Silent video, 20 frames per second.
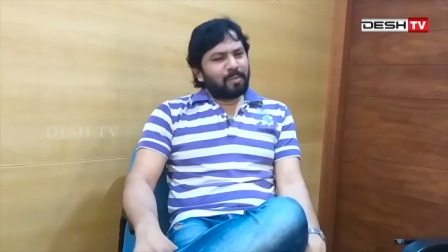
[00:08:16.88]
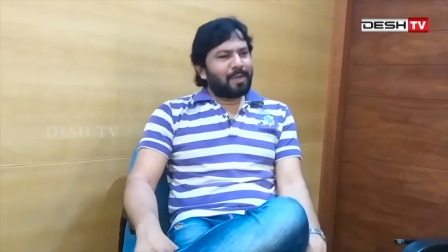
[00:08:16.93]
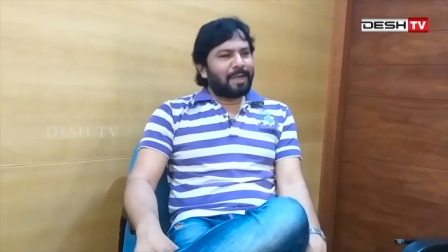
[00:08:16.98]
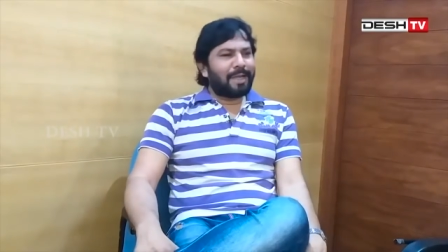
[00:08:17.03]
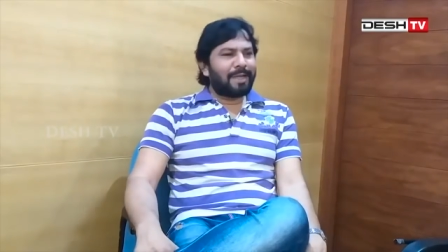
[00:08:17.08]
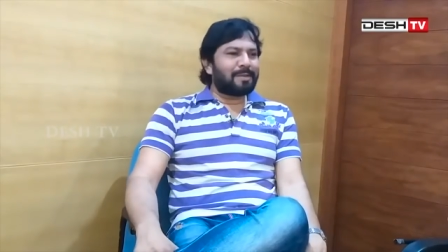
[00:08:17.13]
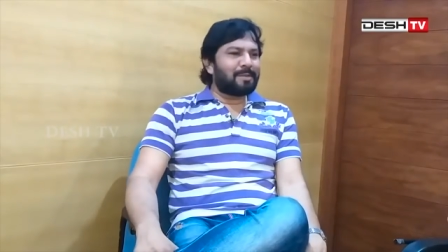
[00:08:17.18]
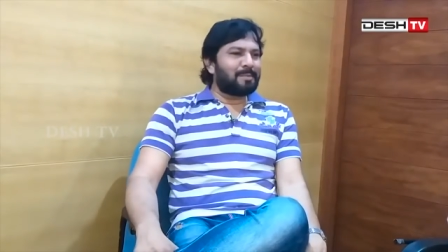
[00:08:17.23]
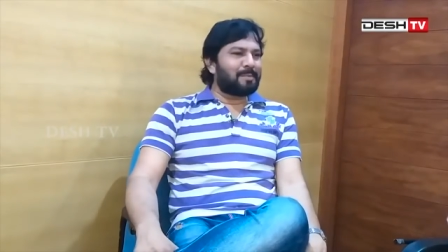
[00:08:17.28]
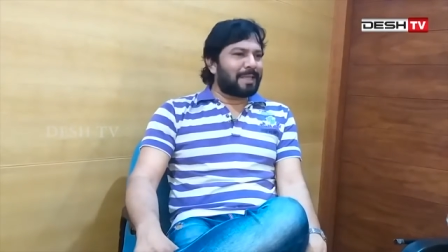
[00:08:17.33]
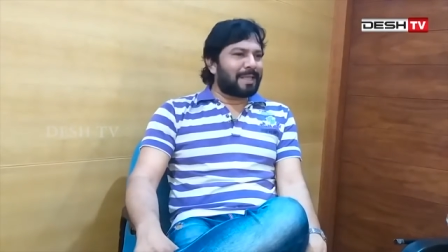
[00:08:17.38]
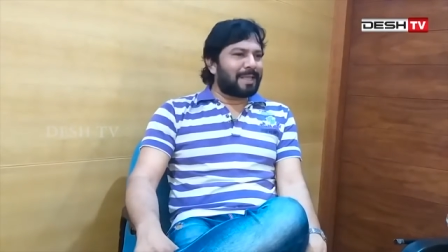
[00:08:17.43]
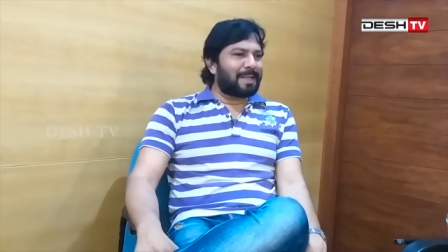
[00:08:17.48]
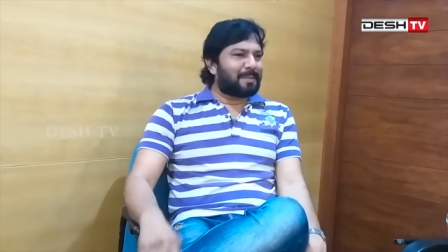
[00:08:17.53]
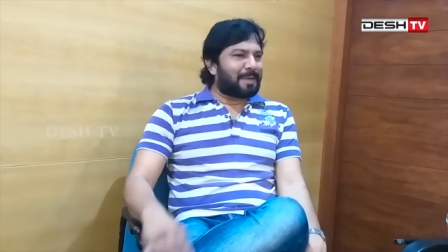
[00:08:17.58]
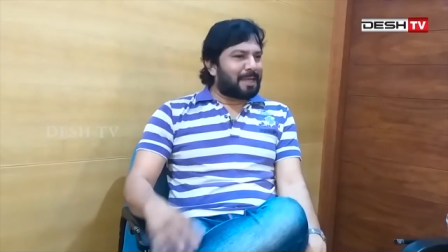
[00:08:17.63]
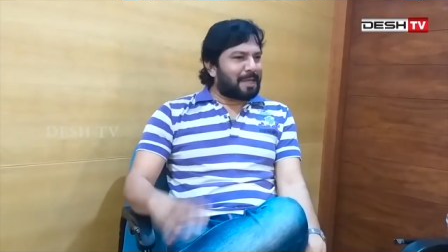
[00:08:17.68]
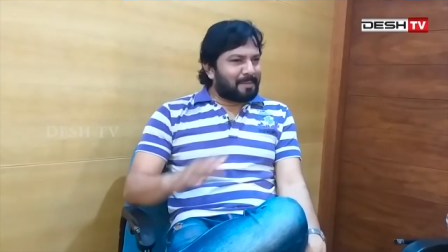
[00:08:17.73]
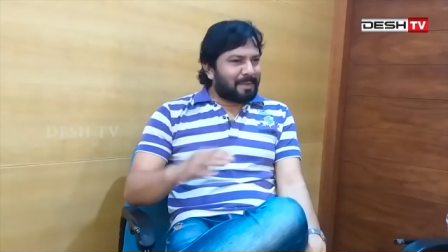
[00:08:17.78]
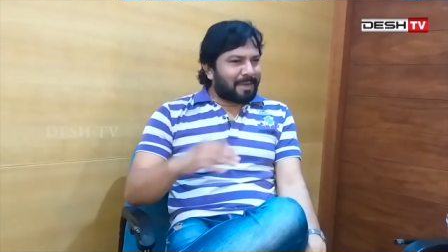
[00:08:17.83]
मुला तो
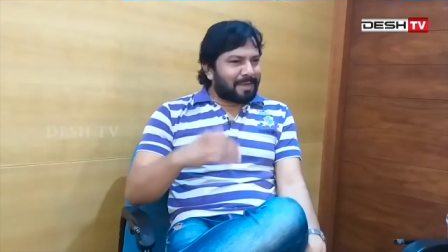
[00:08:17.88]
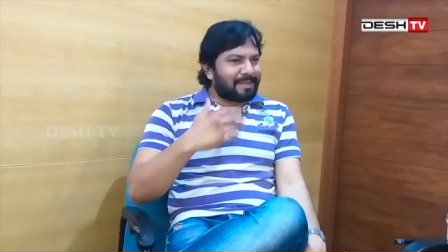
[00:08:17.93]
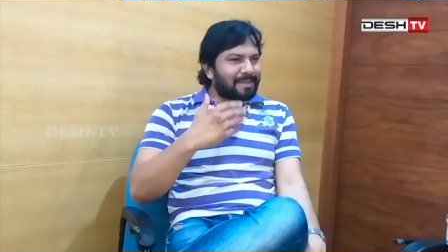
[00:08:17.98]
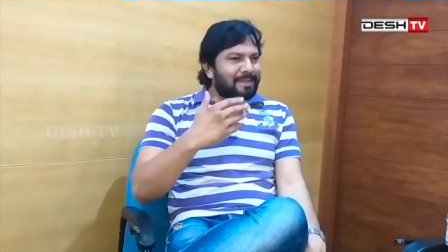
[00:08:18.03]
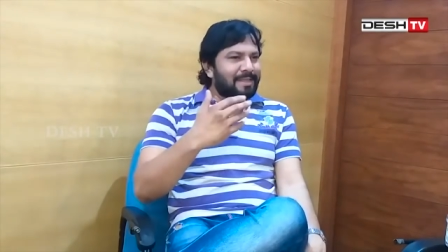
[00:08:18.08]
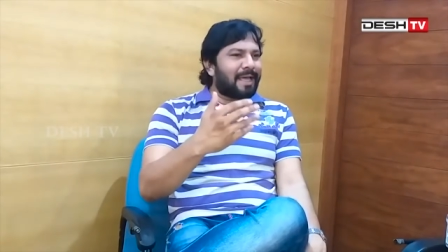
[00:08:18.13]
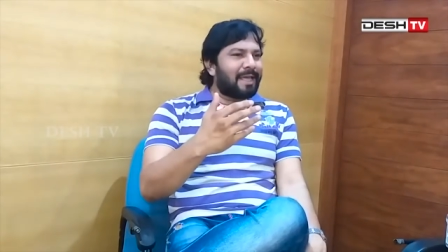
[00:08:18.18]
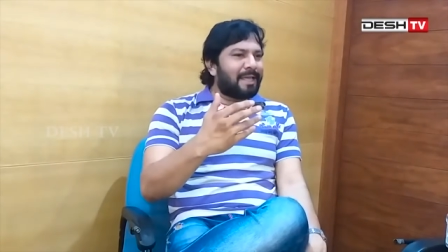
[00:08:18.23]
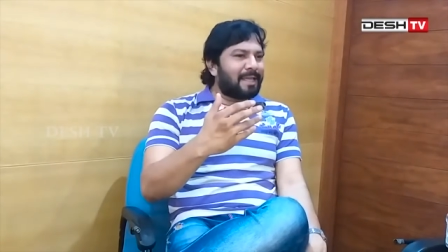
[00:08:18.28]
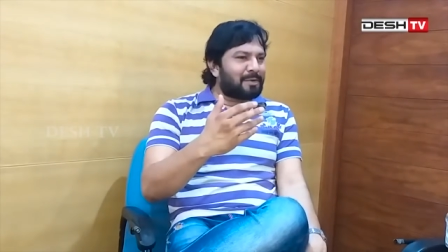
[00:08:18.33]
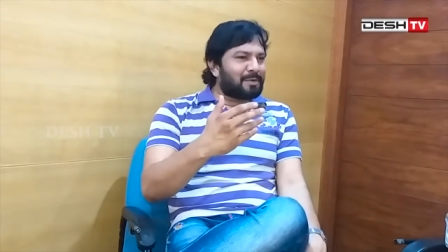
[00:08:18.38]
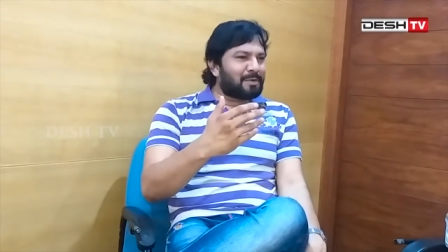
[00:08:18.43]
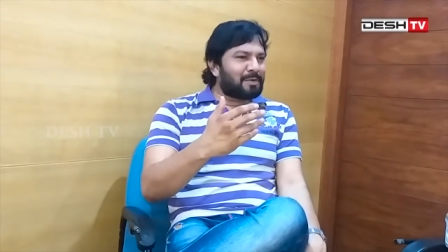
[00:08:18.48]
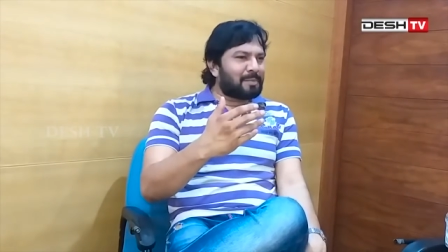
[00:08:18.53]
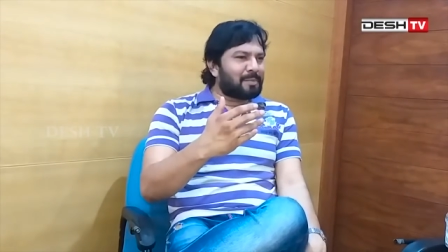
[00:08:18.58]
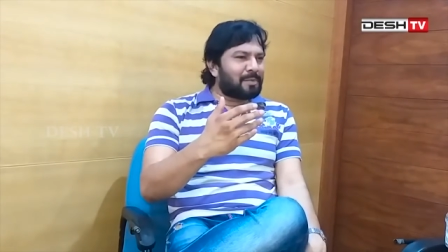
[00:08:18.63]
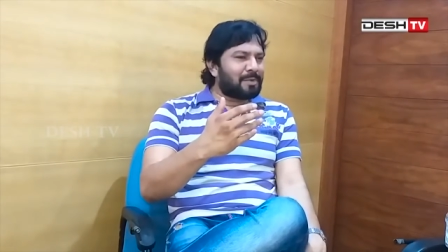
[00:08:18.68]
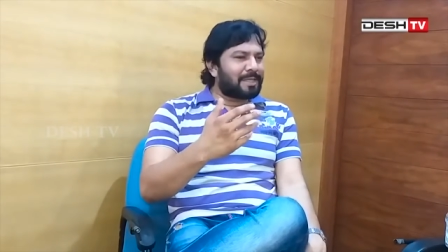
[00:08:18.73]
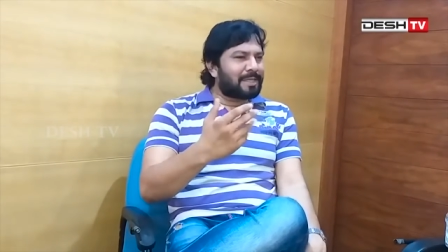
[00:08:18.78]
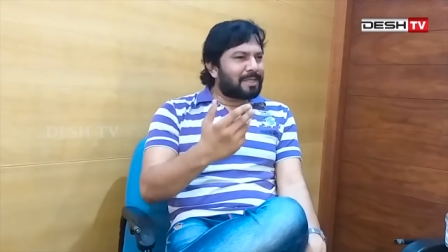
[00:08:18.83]
मतलब कई बार तो ताहिर को
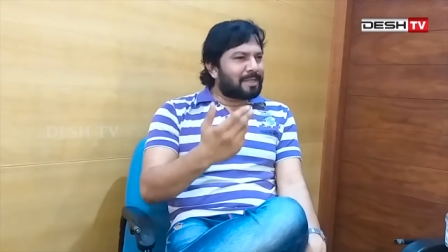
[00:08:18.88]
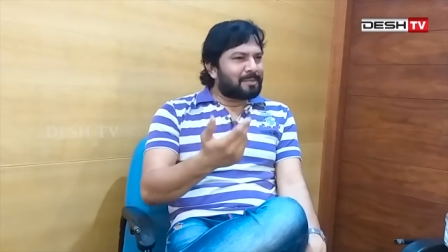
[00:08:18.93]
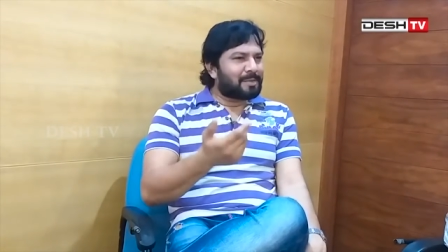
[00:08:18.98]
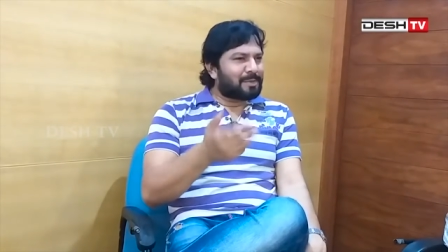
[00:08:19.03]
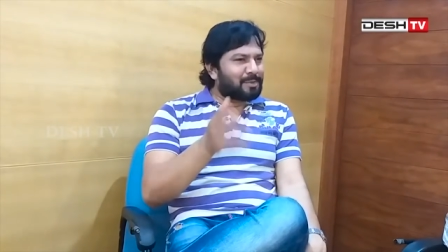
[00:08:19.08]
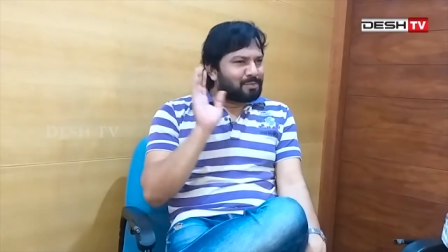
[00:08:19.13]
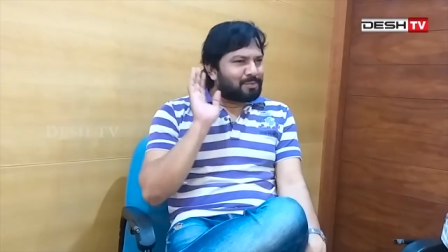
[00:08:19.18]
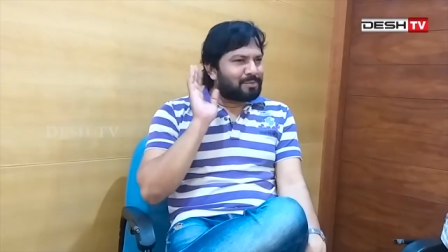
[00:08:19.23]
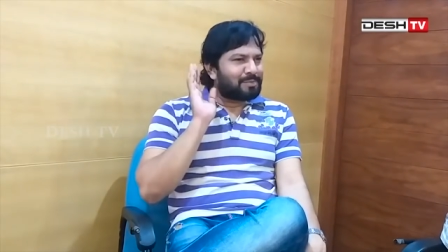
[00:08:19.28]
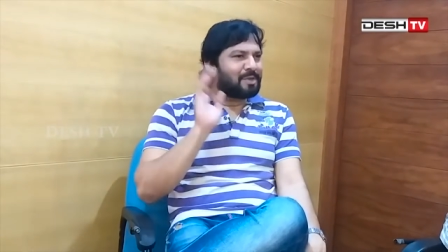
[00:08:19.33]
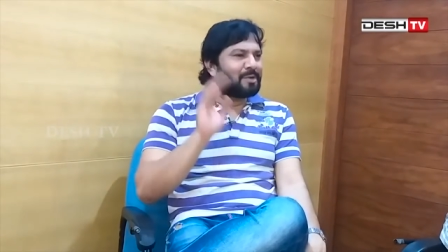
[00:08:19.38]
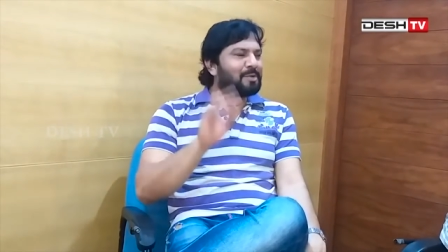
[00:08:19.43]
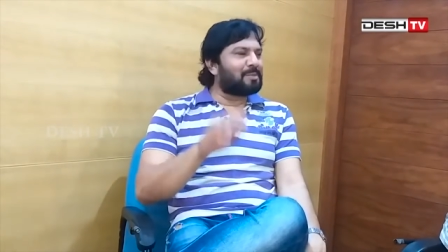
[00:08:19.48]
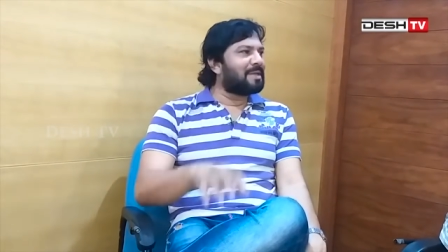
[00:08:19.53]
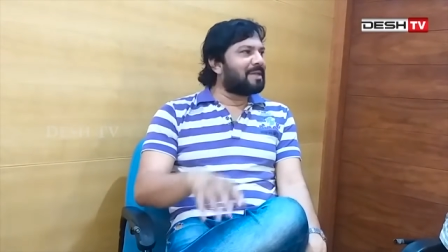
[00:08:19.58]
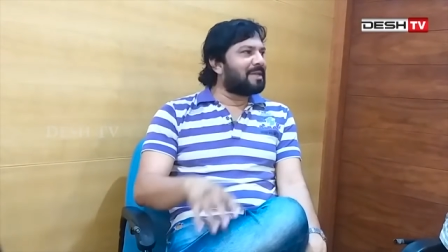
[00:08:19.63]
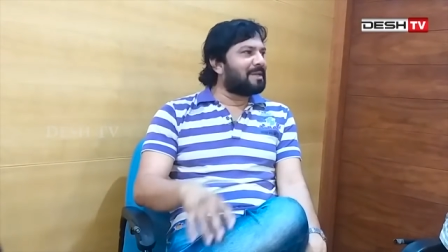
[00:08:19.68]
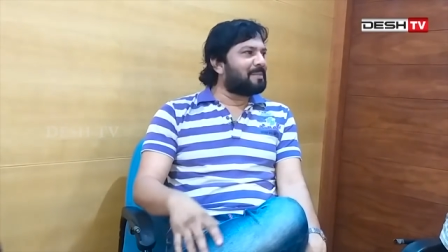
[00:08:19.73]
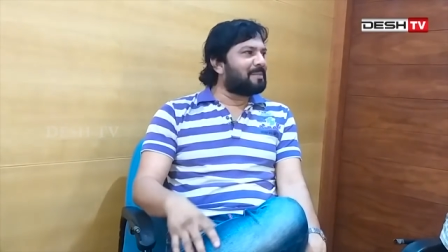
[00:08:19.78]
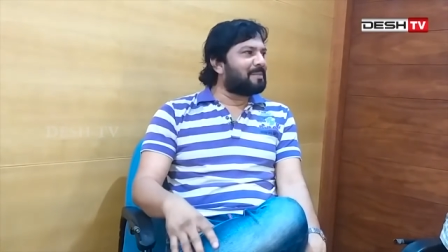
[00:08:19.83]
ना बोलते तो मैं सुनता हूँ
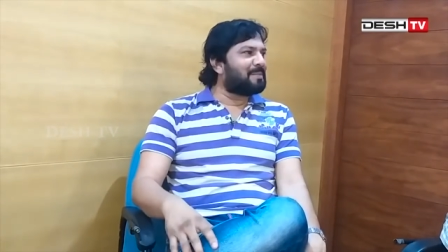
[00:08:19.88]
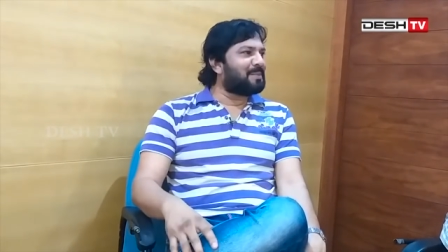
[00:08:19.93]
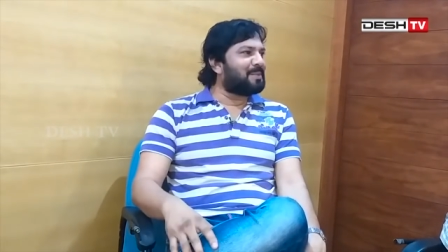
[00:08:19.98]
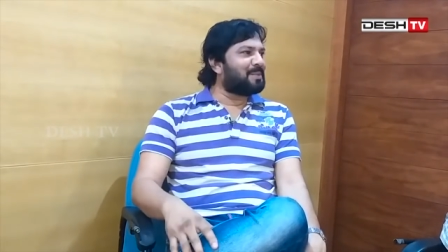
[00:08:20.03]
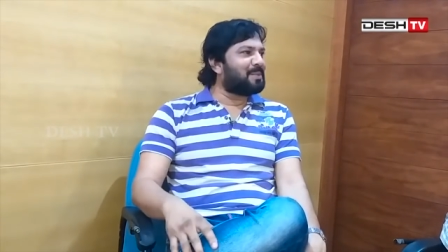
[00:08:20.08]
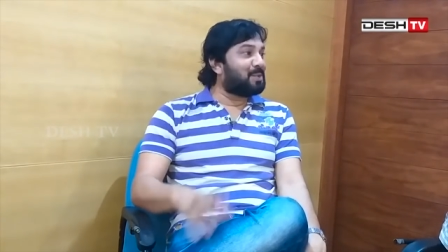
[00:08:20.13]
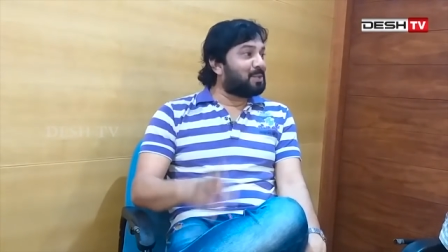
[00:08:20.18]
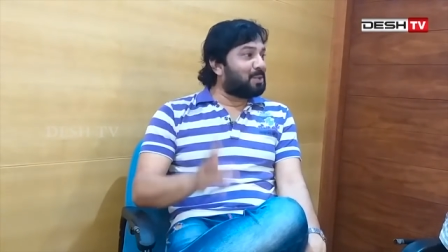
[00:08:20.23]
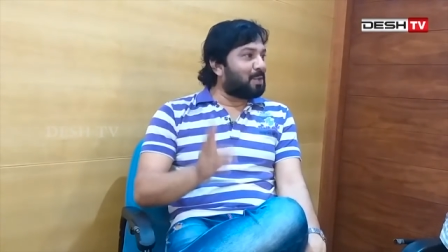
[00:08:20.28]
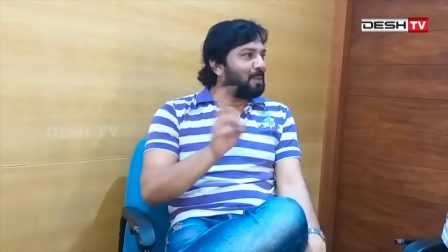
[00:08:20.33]
भी नहीं